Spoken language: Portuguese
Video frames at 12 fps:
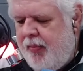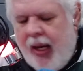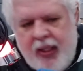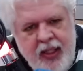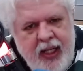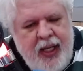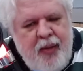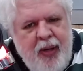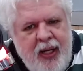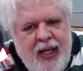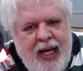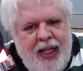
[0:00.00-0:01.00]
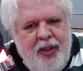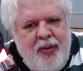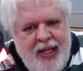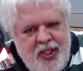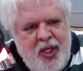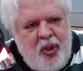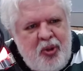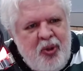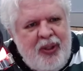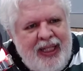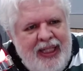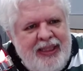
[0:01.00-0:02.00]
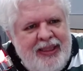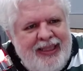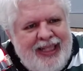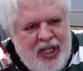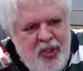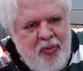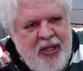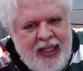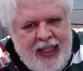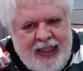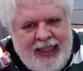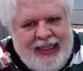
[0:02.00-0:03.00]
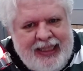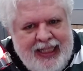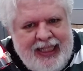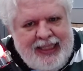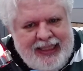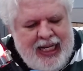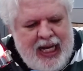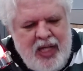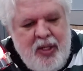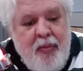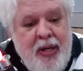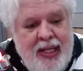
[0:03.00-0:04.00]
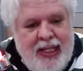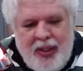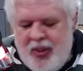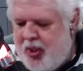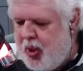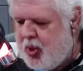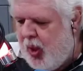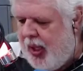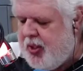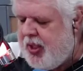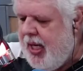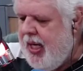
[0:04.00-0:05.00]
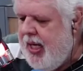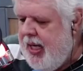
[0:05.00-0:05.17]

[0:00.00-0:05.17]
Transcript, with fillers: Bacana, obrigado. Acertou, né? A Rádio Menina, a, a Rádio a Menina dos Seus Olhos.